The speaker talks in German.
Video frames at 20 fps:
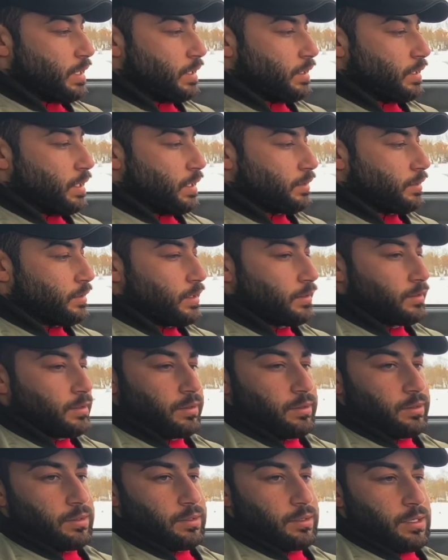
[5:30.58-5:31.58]
gerade nach
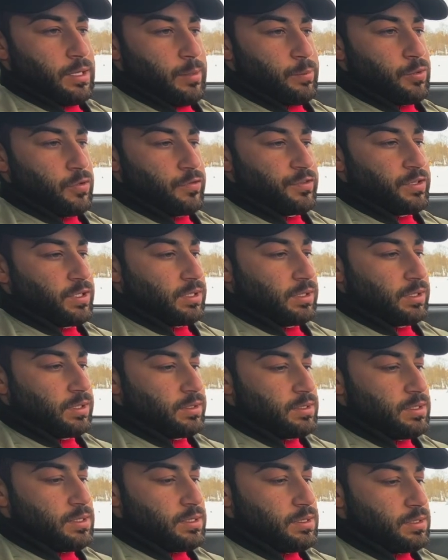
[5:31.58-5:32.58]
dem Ablauf der
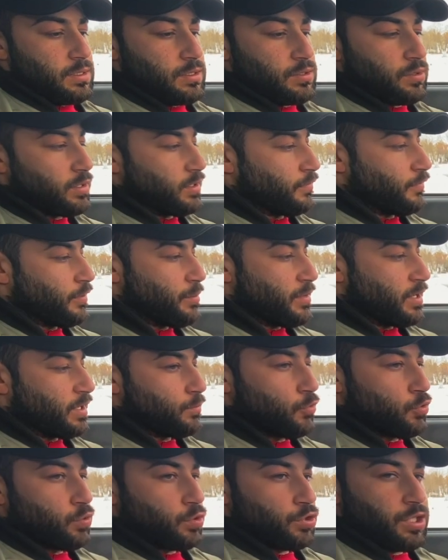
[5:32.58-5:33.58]
Garantie, sollen da vermehrt
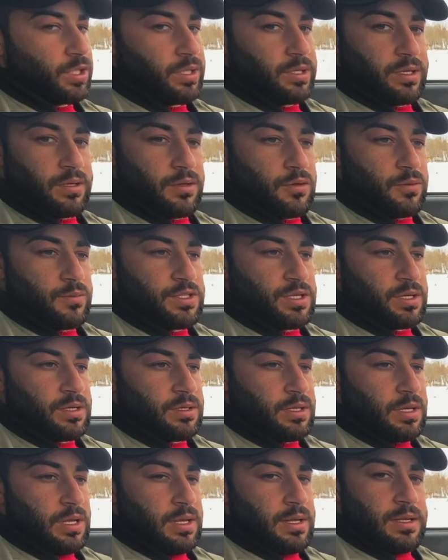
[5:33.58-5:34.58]
Motorschäden reingekommen sein.